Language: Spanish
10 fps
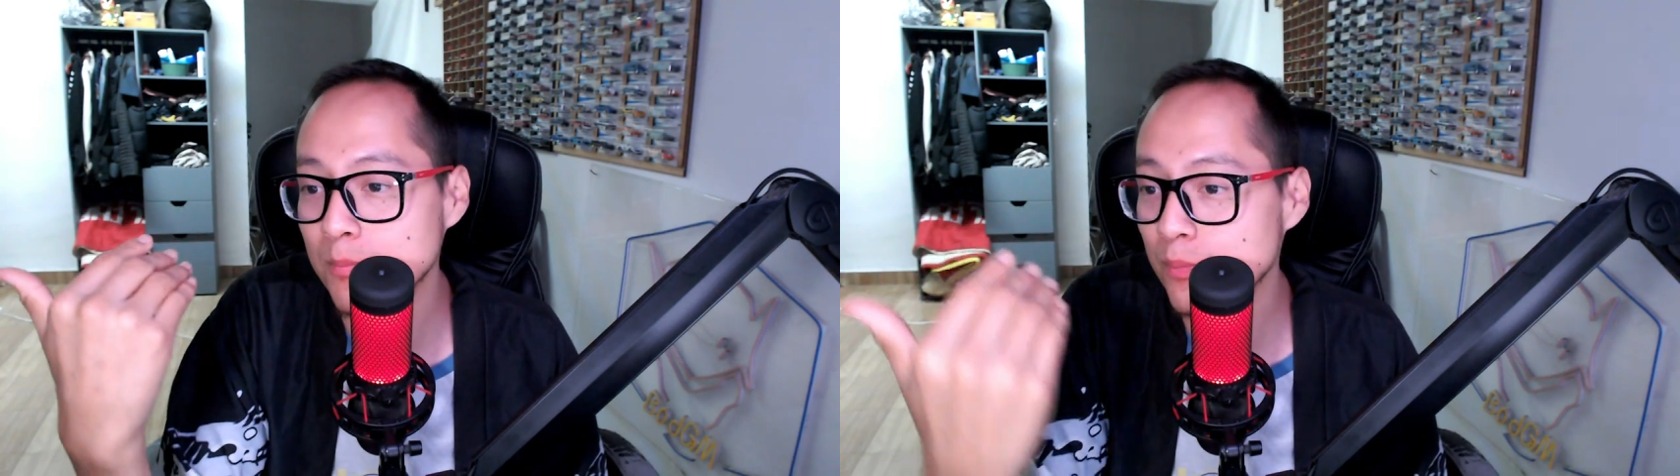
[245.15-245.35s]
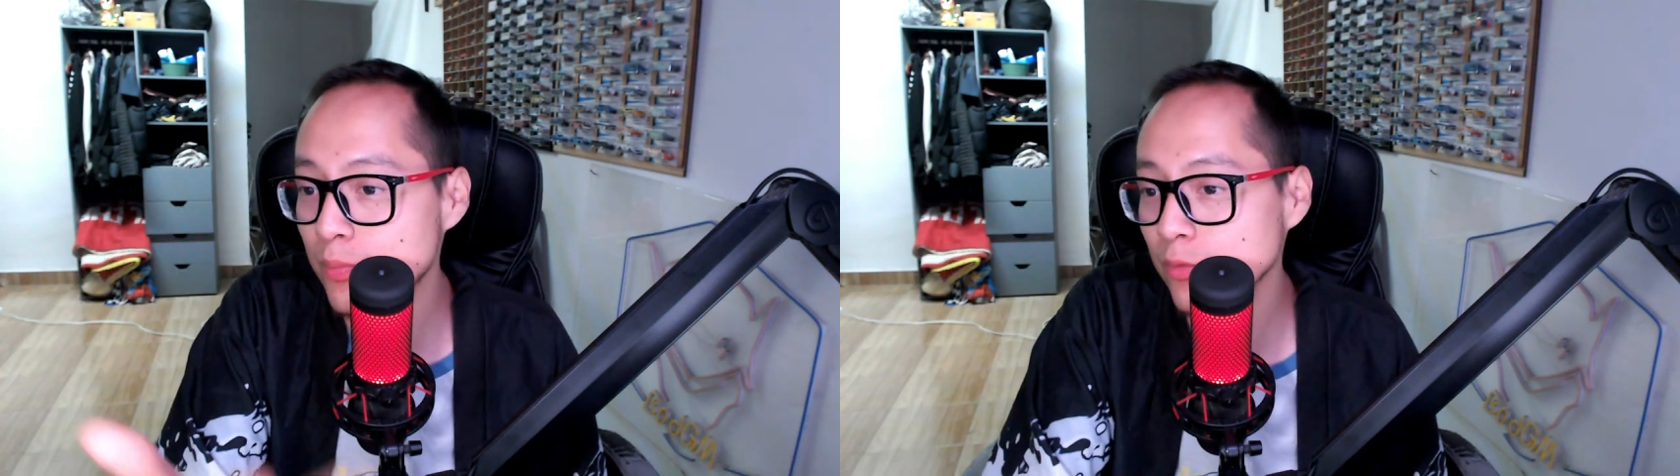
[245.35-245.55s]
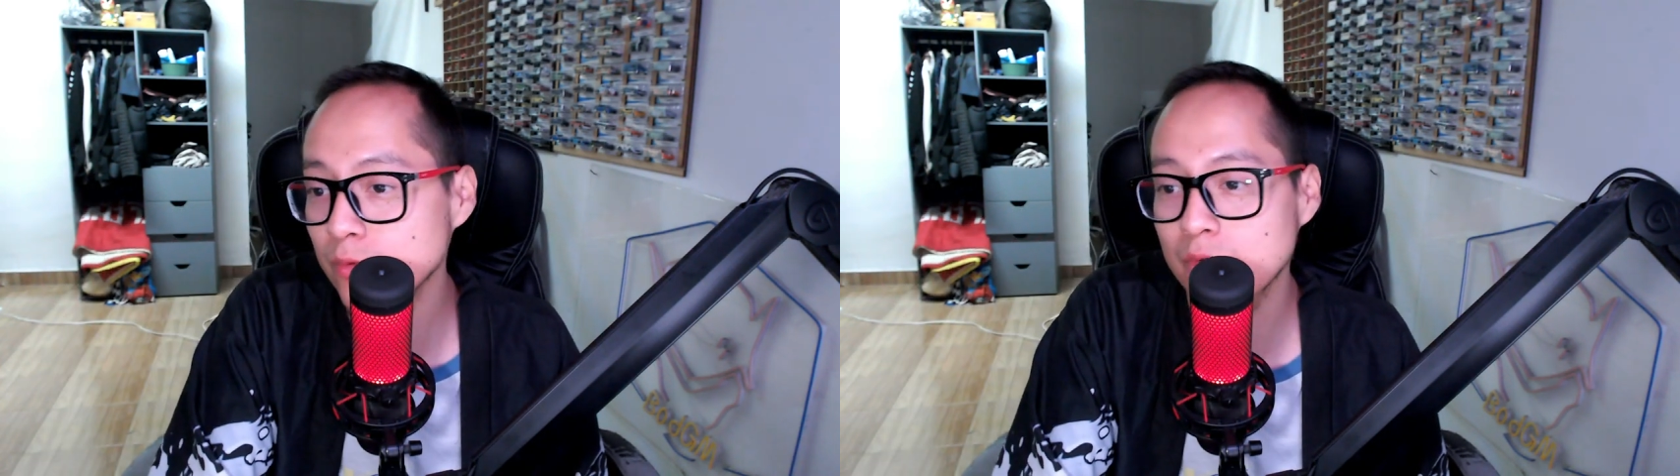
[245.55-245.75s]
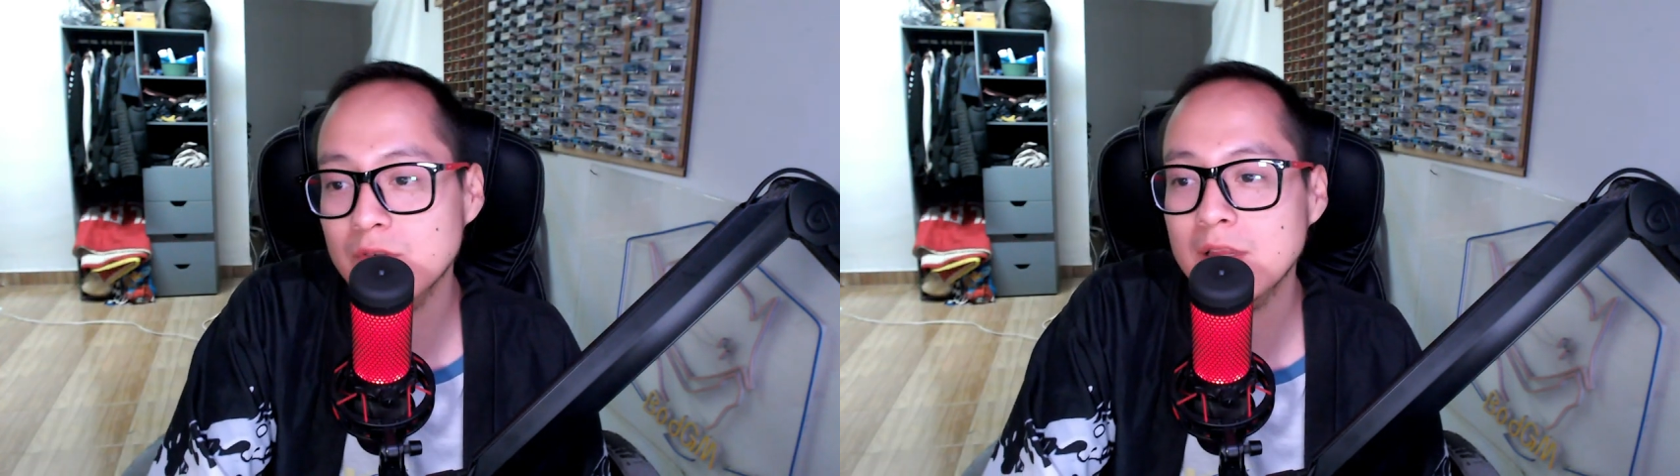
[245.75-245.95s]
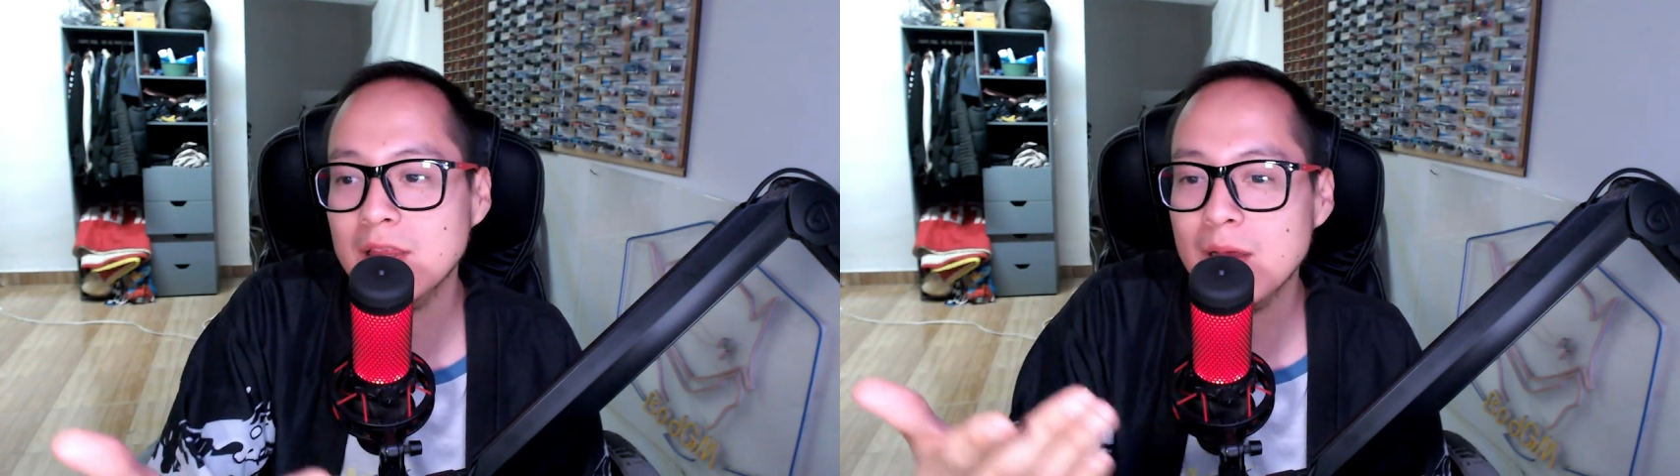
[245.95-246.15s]
punto
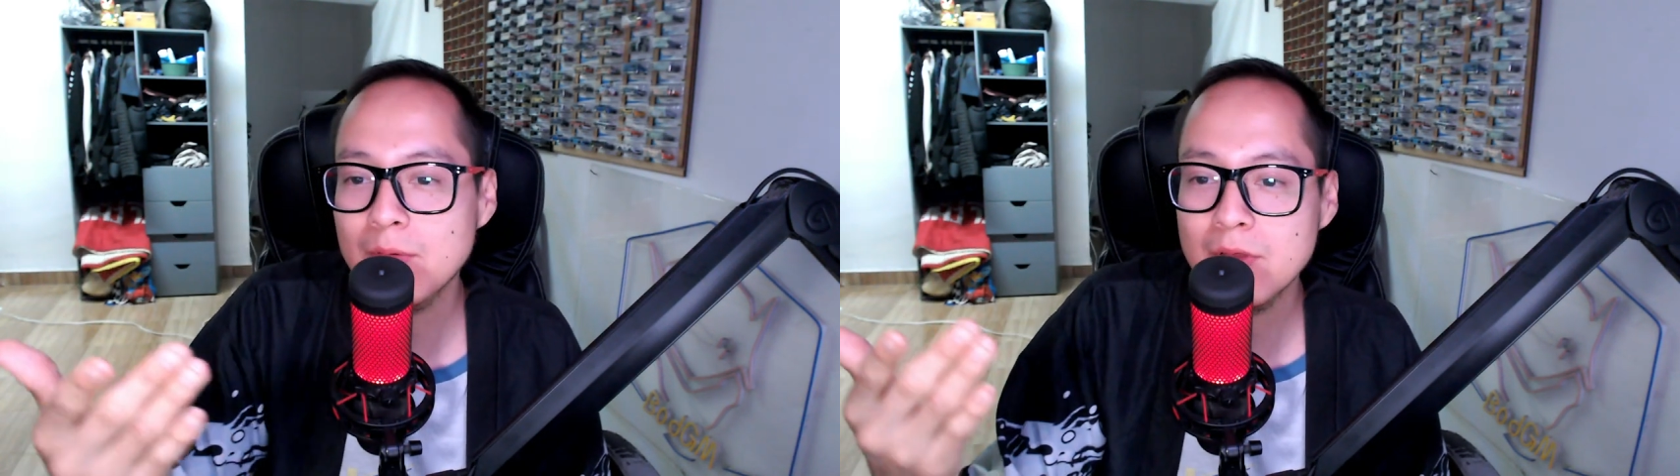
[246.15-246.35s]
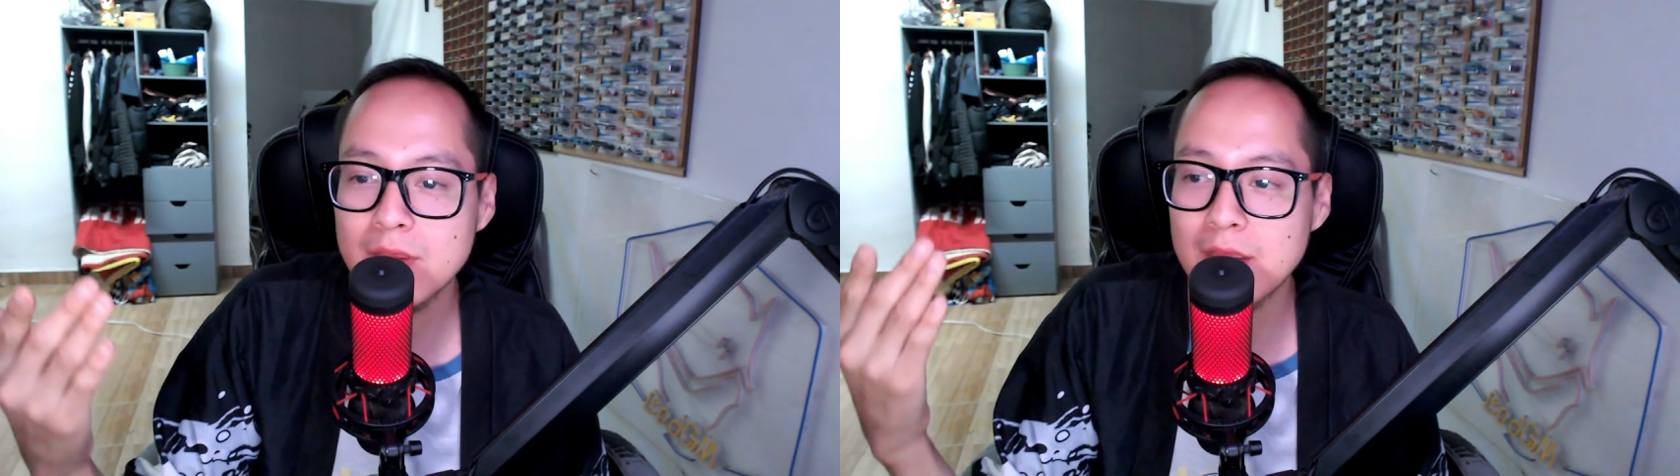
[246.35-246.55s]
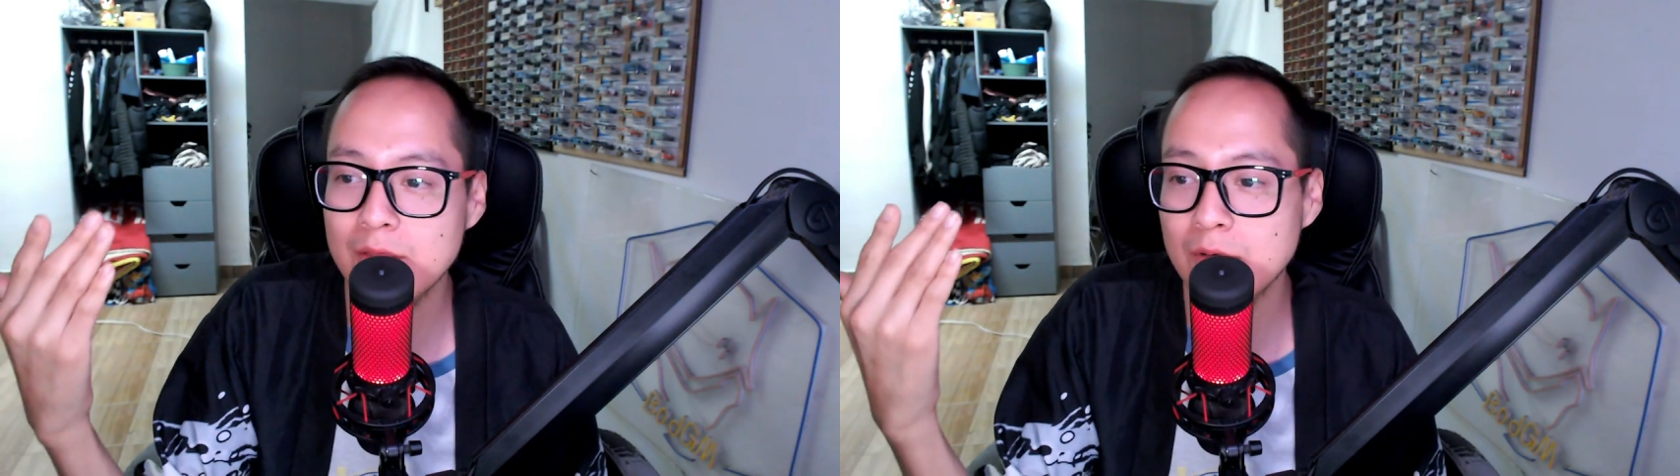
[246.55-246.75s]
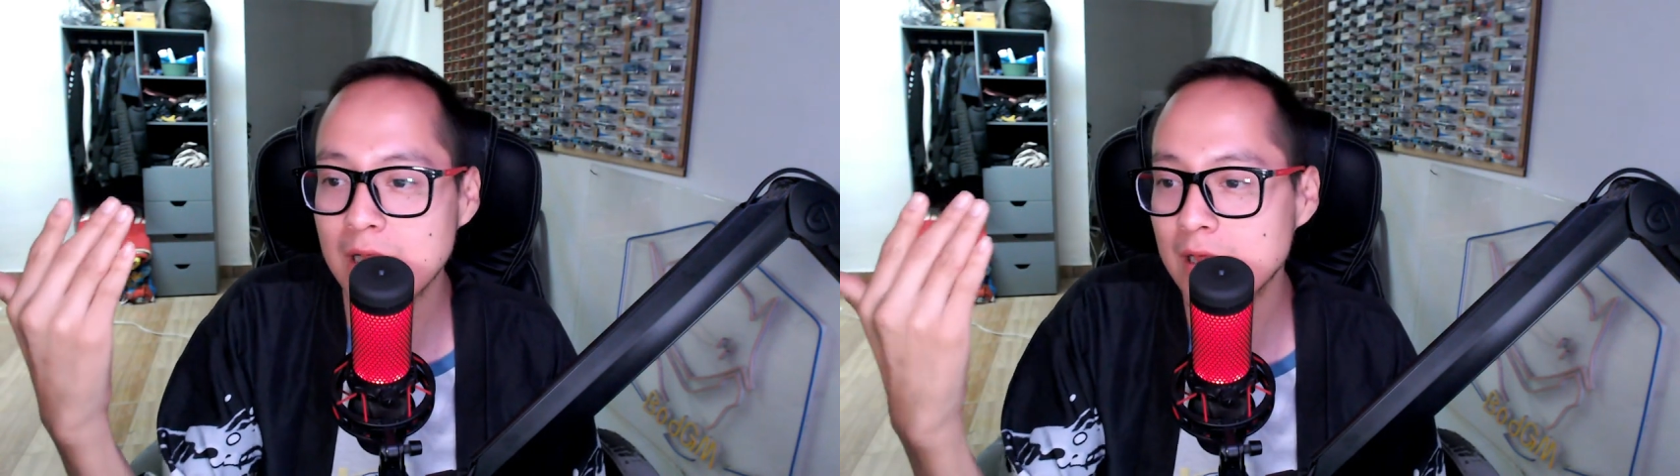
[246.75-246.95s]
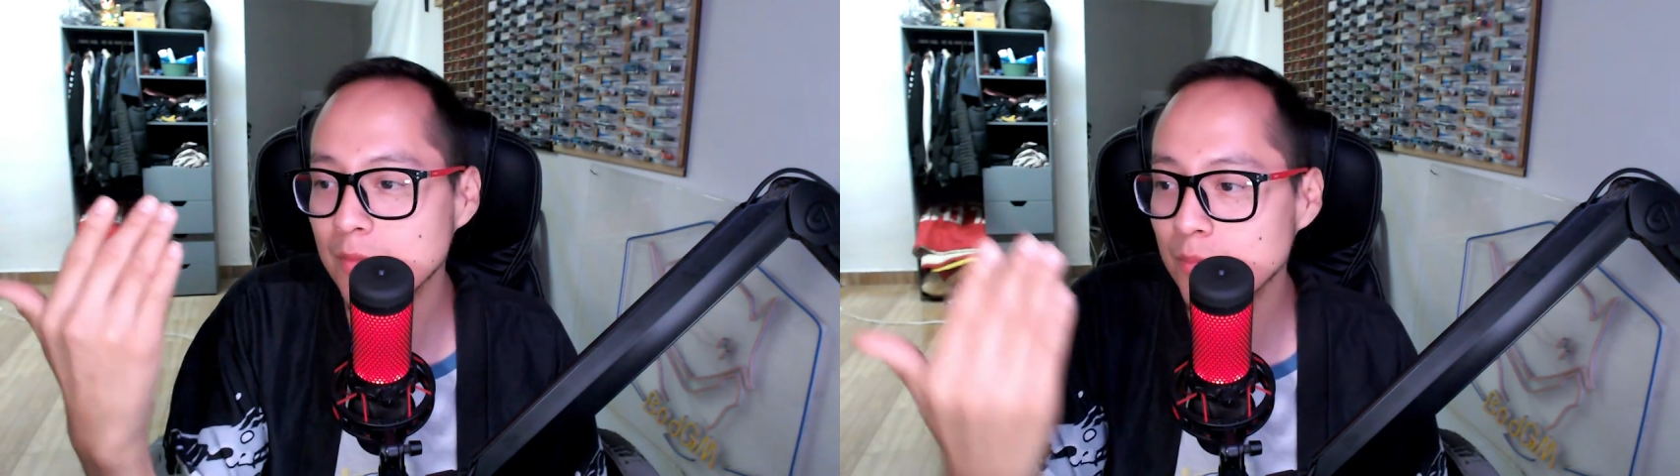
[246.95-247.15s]
centavo de dólar,